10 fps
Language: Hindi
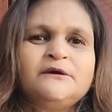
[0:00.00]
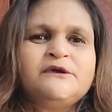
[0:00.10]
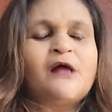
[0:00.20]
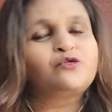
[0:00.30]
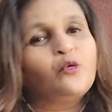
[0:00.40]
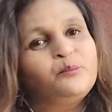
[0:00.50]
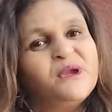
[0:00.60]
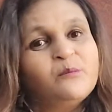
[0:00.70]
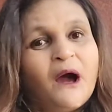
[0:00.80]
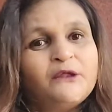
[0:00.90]
या तो
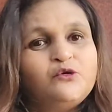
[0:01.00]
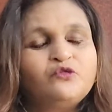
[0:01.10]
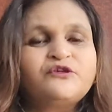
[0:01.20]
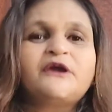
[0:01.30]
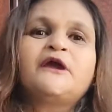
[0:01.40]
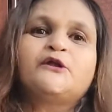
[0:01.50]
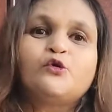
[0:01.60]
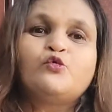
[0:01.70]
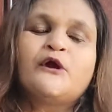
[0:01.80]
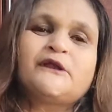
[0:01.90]
बीमारियों से घिरे
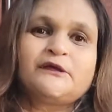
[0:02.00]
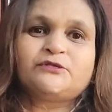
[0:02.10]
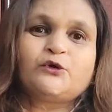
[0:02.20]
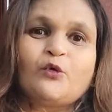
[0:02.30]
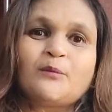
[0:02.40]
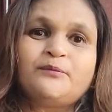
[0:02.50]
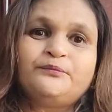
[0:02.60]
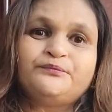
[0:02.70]
हुए रहते हो आप